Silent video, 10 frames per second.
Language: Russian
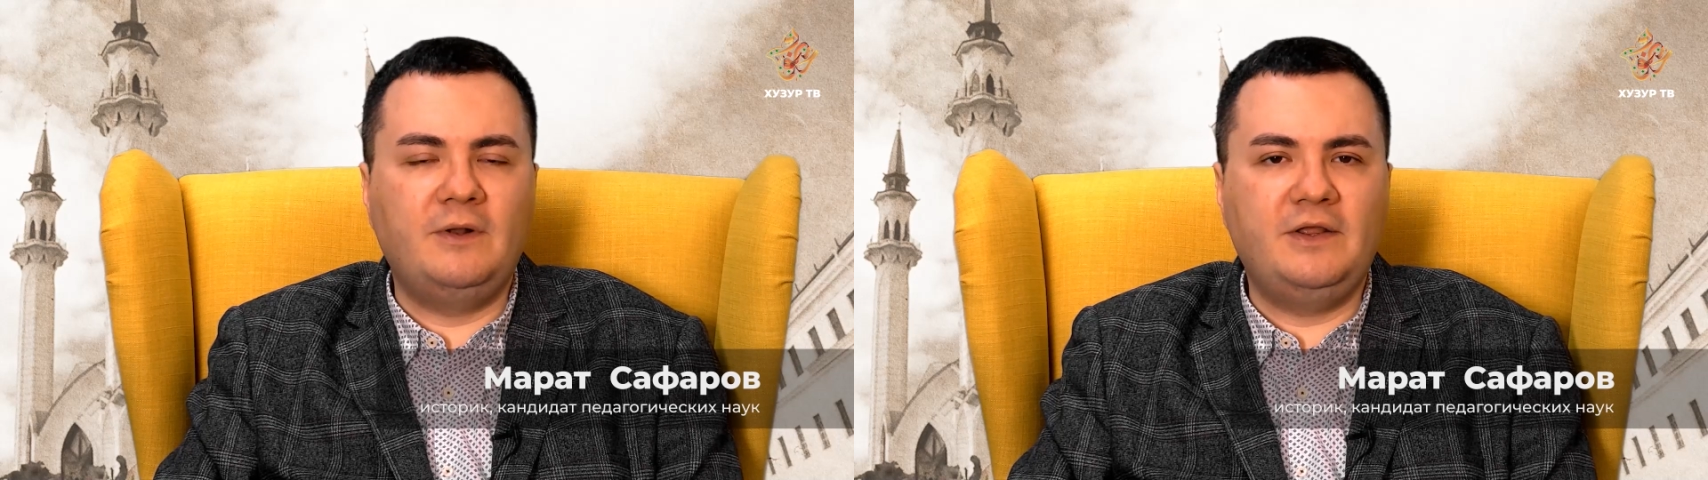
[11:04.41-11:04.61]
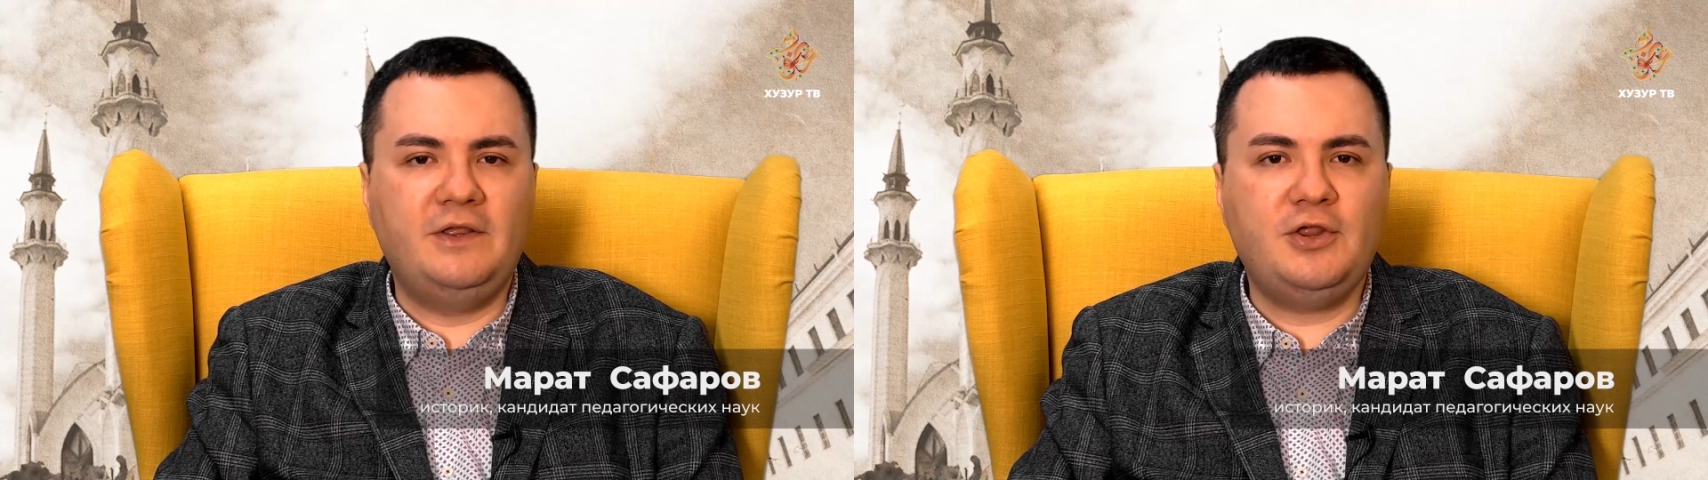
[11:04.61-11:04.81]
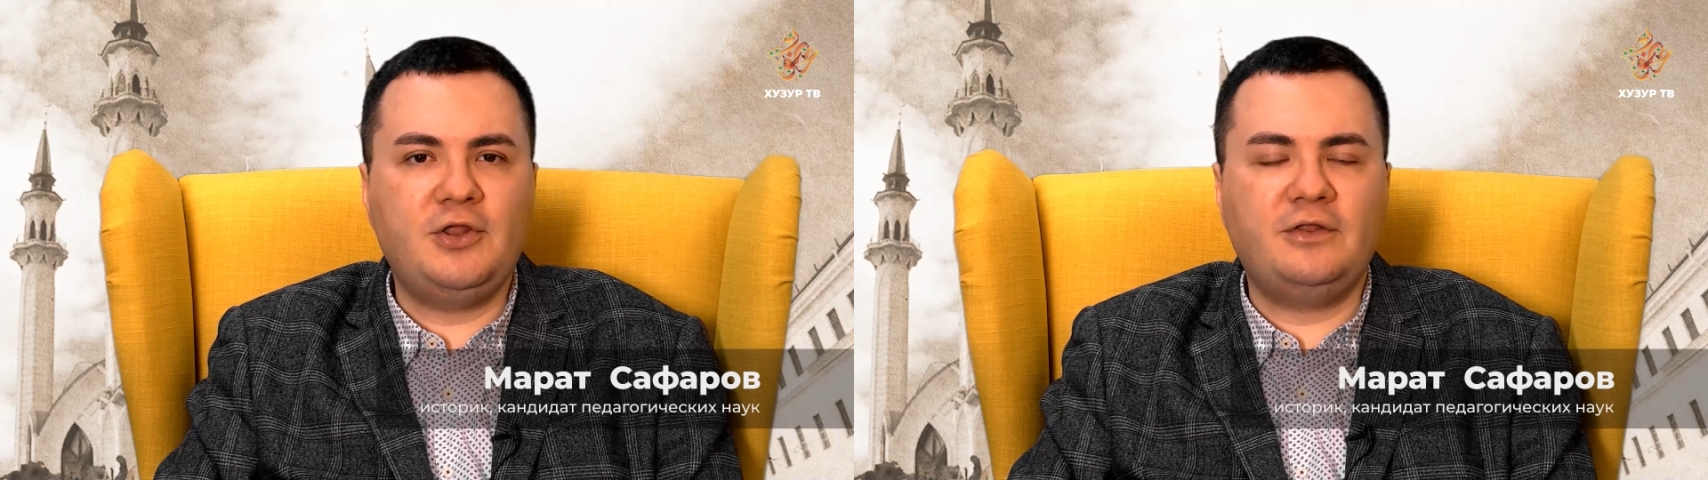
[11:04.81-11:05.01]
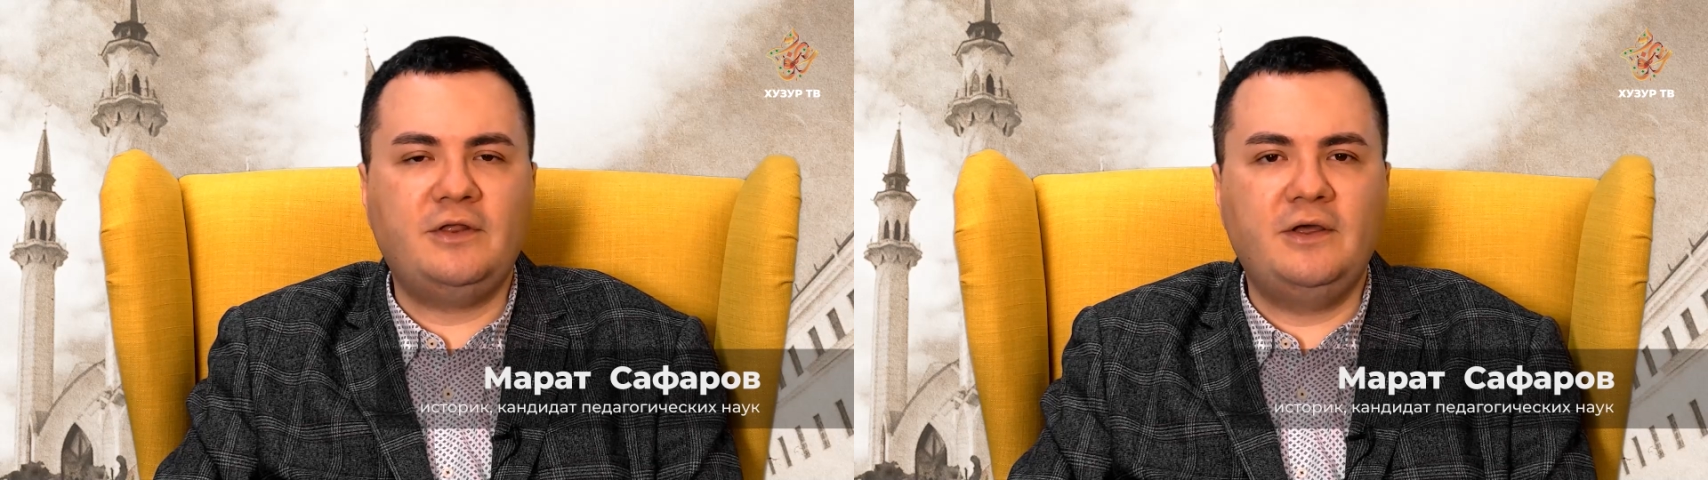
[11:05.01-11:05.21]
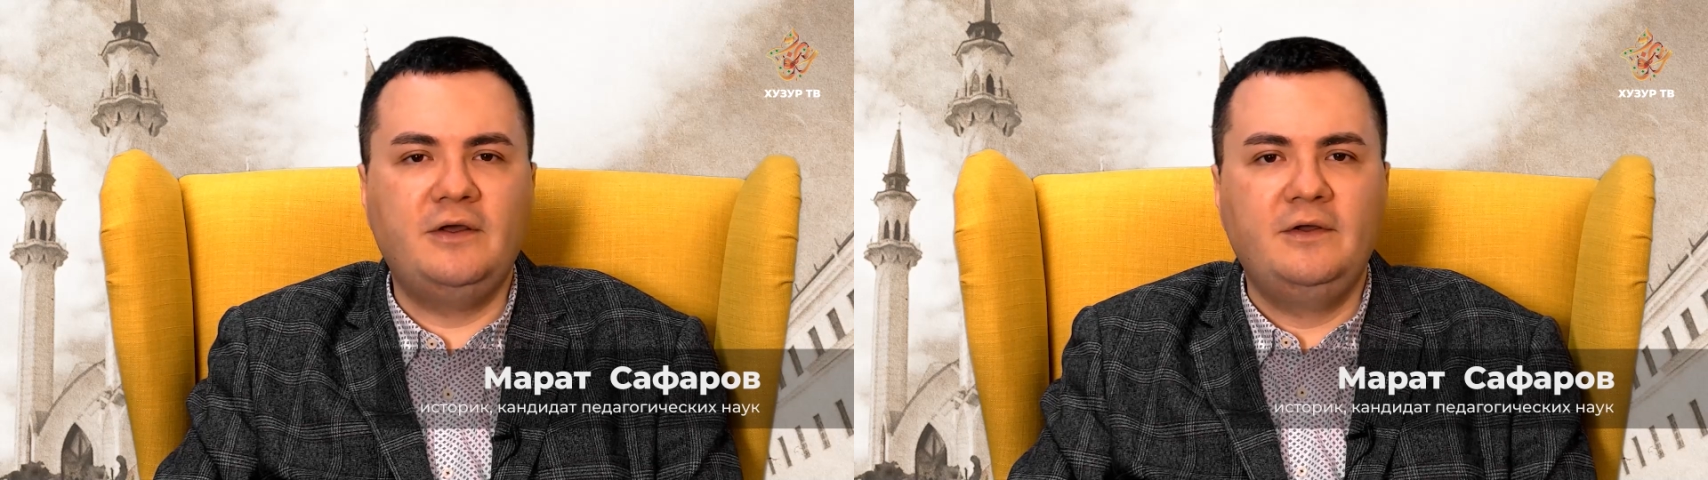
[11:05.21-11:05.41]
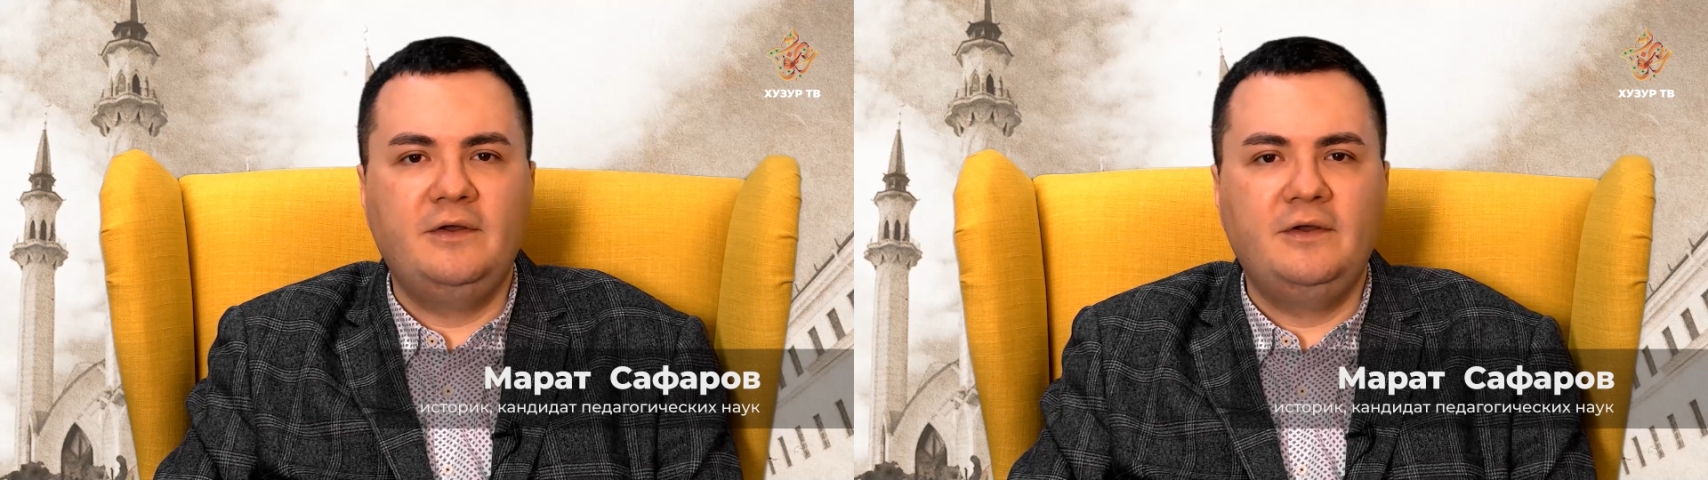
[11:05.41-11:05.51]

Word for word: политически,